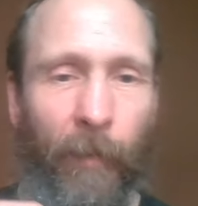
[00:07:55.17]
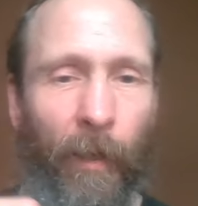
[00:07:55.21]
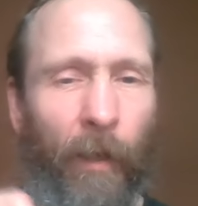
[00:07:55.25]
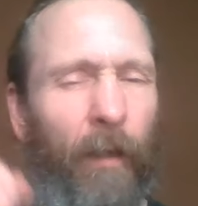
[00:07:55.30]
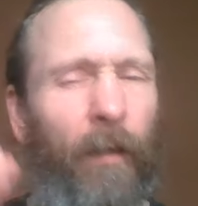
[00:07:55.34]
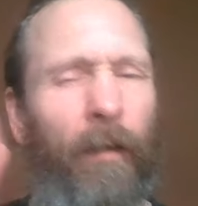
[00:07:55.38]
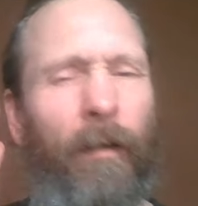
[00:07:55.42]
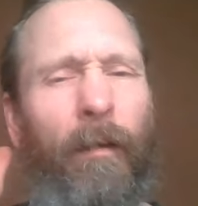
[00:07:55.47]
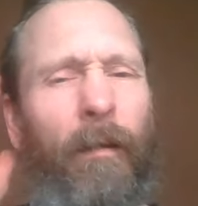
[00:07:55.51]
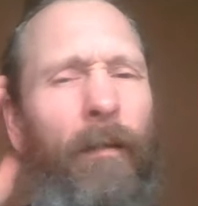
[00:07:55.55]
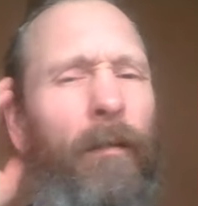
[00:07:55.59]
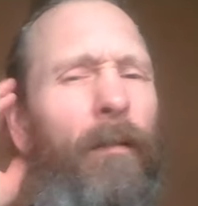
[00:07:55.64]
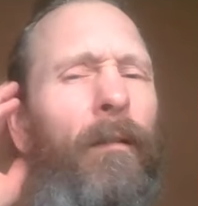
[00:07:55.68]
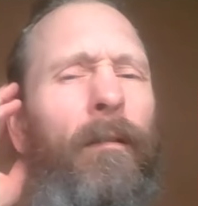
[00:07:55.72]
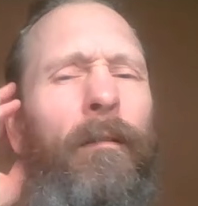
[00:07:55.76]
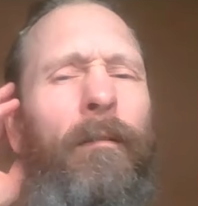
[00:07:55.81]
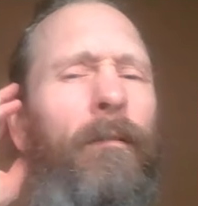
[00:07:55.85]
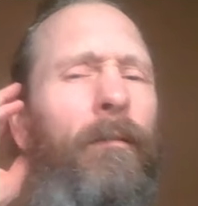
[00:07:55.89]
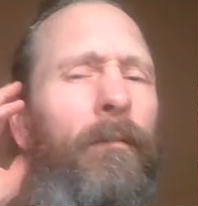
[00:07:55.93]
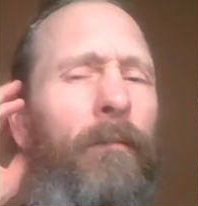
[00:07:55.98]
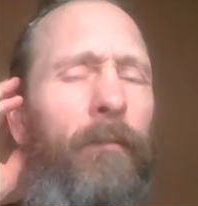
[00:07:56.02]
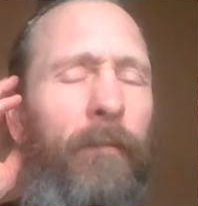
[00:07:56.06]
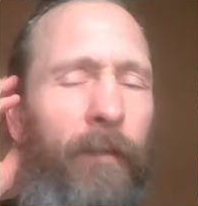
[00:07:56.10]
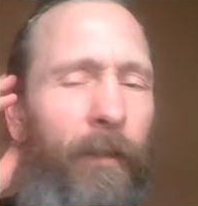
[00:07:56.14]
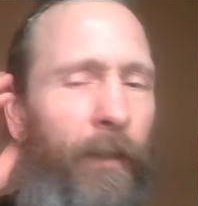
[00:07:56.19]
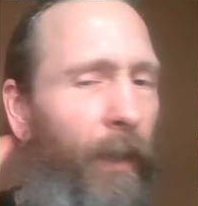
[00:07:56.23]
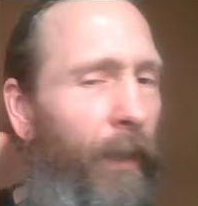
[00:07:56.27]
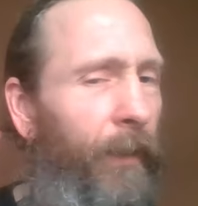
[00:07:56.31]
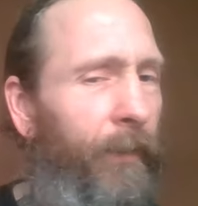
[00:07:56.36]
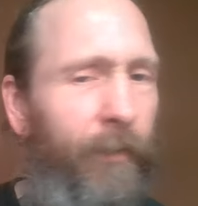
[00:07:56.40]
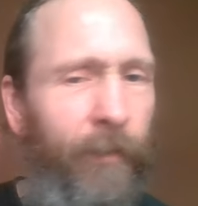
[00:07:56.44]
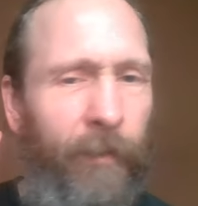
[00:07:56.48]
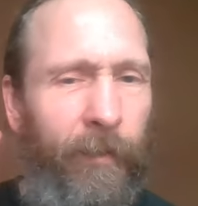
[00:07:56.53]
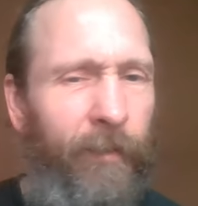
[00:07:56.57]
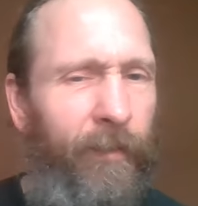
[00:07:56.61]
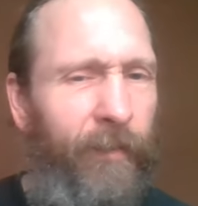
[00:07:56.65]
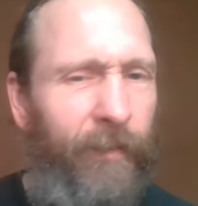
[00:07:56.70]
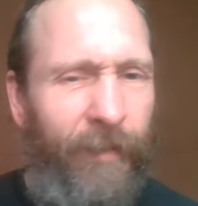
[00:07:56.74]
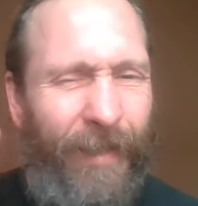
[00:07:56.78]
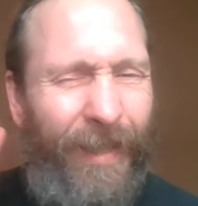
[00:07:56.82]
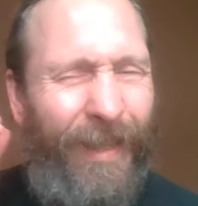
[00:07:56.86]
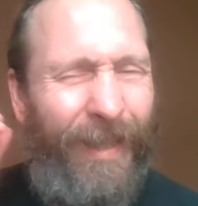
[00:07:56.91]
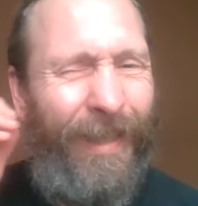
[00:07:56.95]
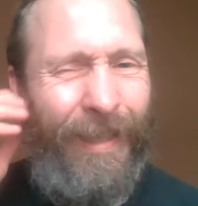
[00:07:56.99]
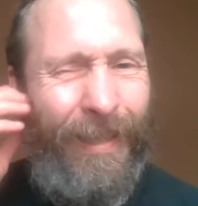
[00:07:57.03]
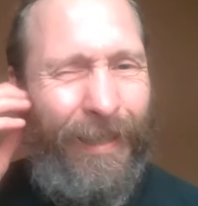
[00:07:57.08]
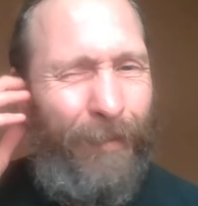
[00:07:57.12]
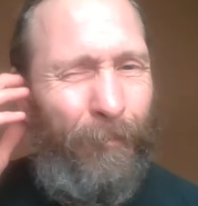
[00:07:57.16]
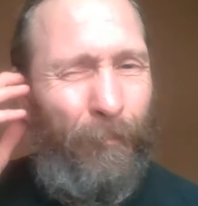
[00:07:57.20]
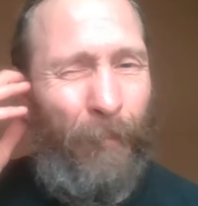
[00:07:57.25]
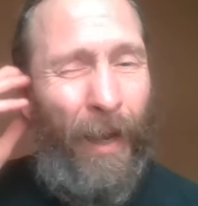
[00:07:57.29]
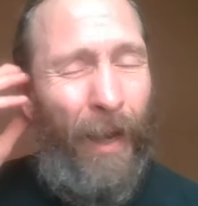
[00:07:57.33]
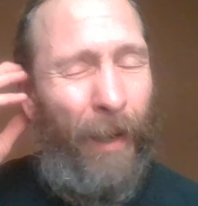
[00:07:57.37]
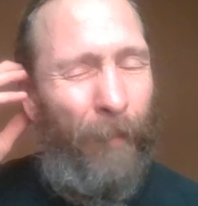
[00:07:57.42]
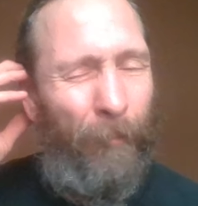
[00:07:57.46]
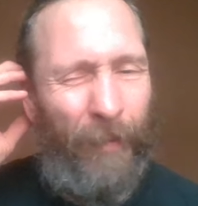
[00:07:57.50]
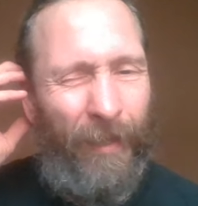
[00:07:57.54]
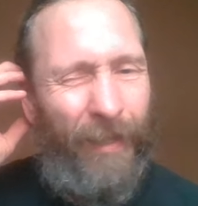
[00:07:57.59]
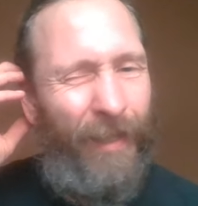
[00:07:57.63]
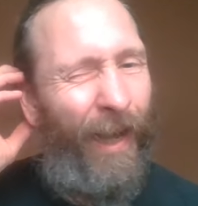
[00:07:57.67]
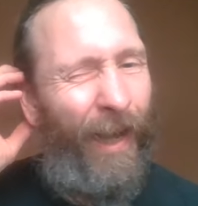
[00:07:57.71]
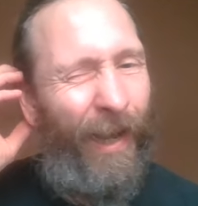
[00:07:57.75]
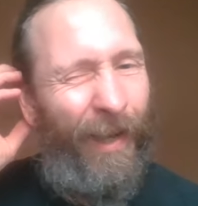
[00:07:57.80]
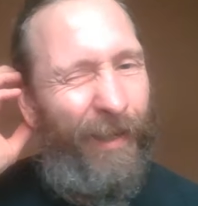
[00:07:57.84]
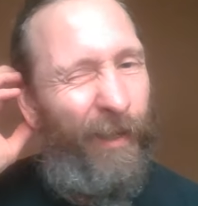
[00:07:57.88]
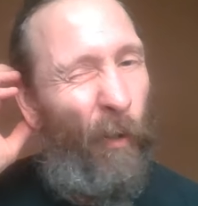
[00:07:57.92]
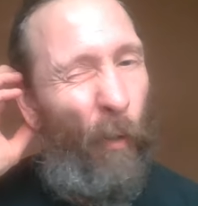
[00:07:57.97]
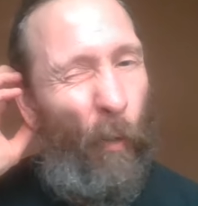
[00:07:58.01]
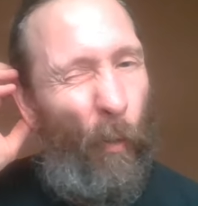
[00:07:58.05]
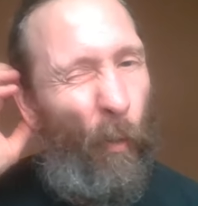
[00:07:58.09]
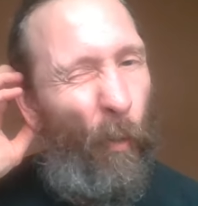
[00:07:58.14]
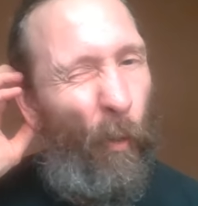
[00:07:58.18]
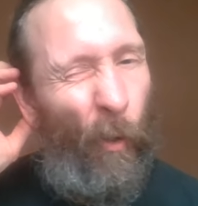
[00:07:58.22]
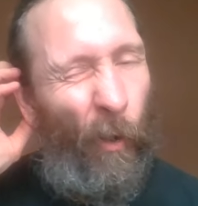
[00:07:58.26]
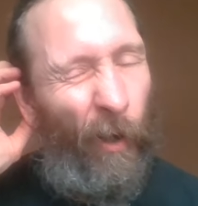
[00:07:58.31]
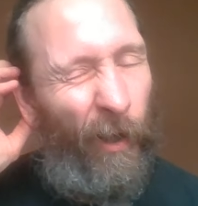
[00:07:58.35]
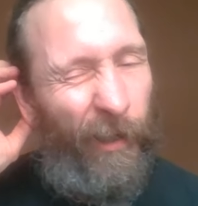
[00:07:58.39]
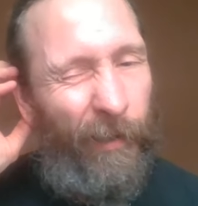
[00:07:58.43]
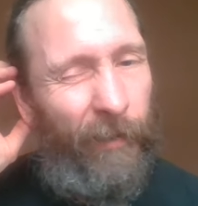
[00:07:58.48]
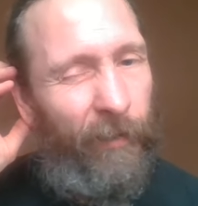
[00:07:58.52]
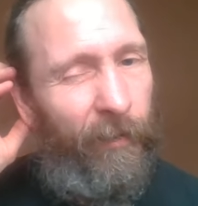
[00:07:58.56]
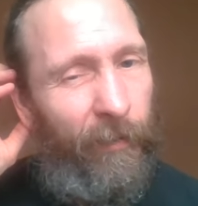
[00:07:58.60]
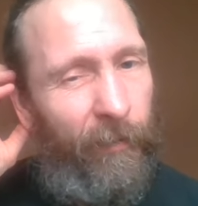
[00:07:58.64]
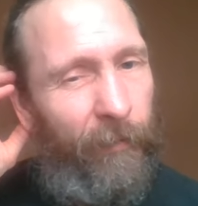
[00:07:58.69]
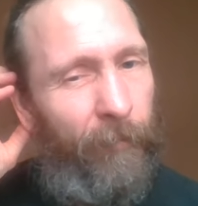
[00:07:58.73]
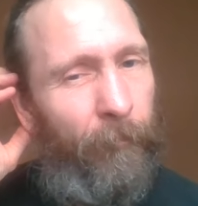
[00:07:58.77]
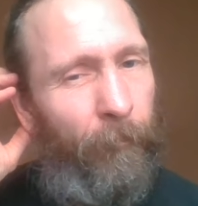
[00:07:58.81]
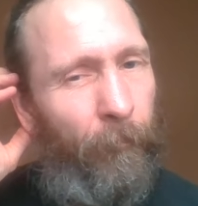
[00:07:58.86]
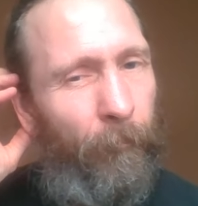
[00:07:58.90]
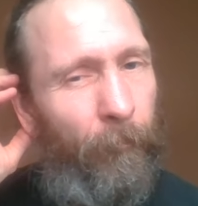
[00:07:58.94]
Oh, kann das nicht mehr mit anhören.